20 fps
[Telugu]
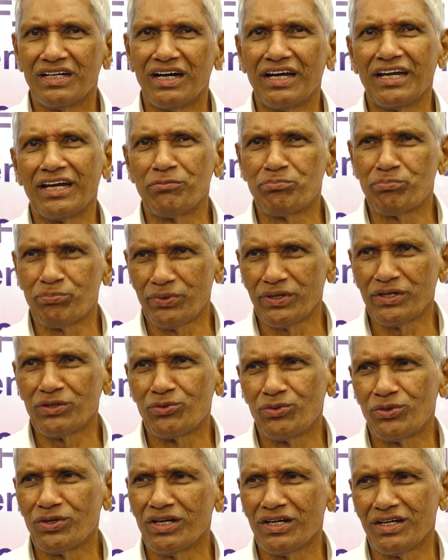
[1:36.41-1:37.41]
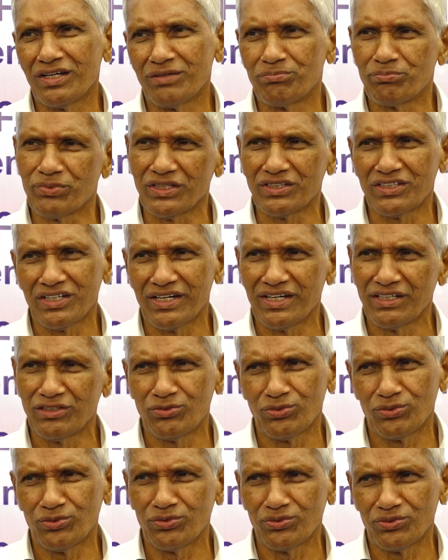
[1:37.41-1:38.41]
ఆయన ఎప్పటికి కూడా ప్రతి
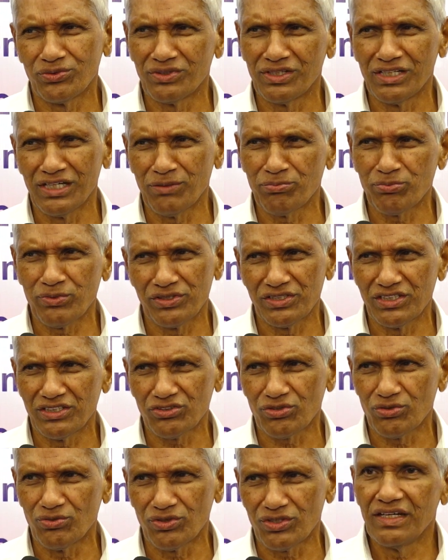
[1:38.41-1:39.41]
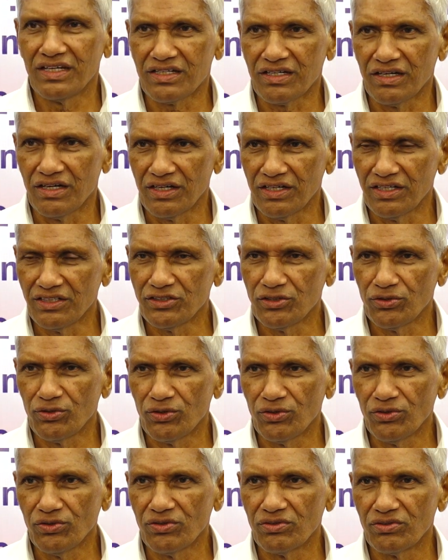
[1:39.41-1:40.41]
రైతు జ్ఞాపకం చేసుకుంటాం ఈ కాలేజీలో